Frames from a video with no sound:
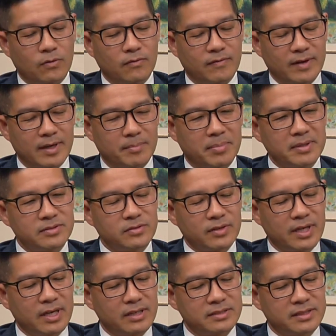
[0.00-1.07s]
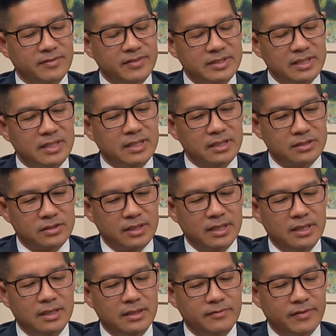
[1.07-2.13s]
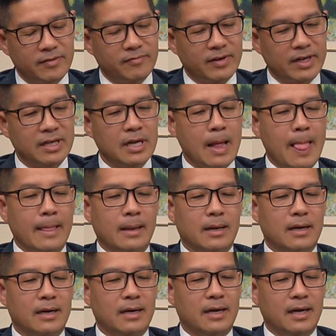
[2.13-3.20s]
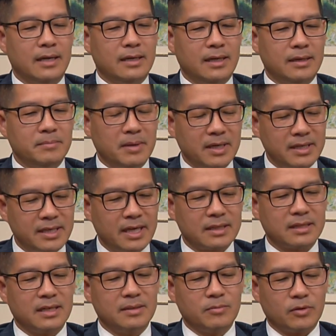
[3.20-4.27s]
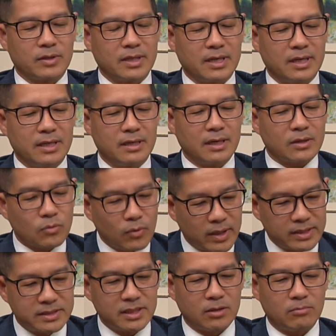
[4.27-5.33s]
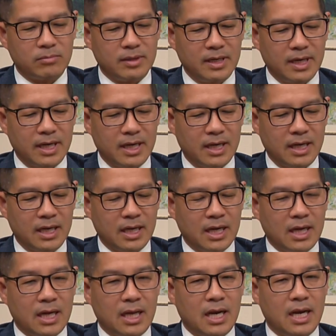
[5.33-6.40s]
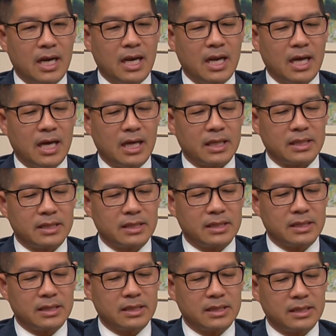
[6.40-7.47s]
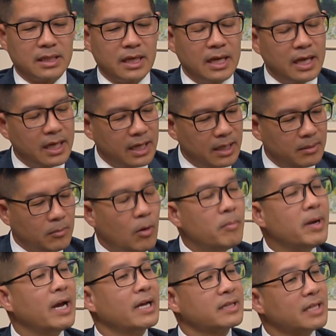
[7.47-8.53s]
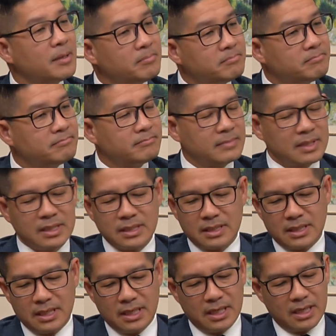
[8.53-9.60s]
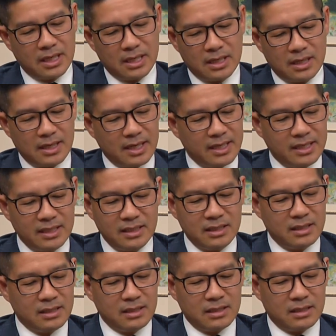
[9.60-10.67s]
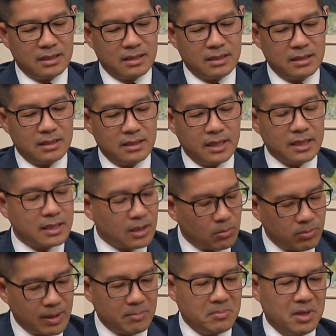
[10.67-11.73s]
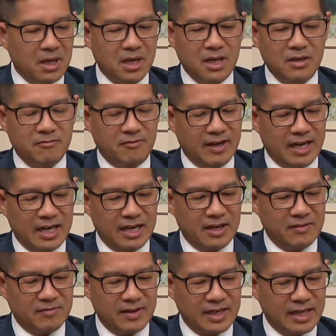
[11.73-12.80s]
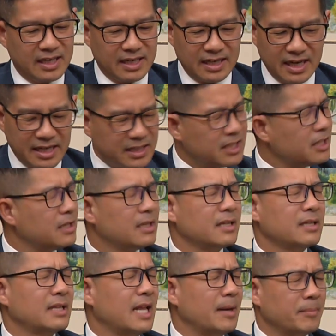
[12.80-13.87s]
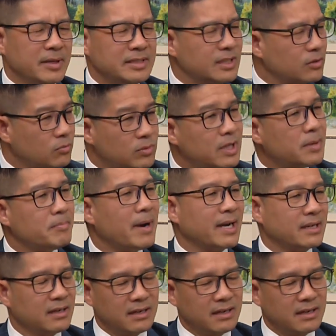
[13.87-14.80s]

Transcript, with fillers: và personal care service industry vân vân à, anh anh mới nhắc tới một cái rất quan trọng là là thế hệ bố mẹ tâm là hay Ờ, lấy công làm lời và và ấy làm cái gì cũng tiền mặt